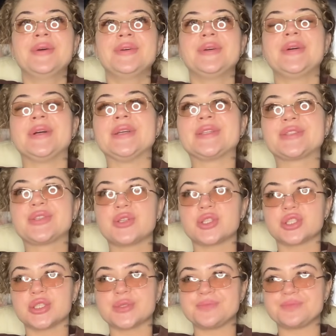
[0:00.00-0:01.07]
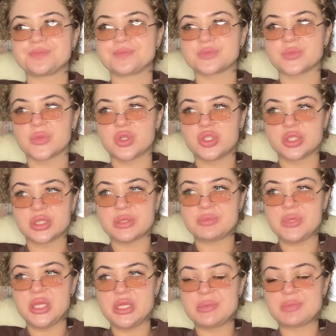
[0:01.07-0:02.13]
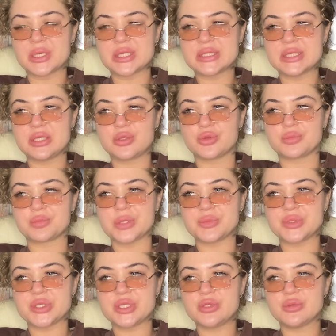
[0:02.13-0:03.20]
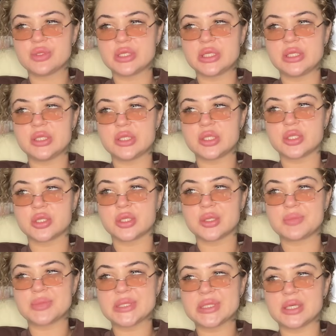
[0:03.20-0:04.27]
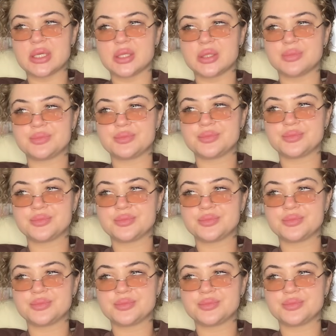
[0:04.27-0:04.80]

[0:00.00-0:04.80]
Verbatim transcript: Ой, тоже. Что-то мне непростые тут прям союзы, Алиночка написала.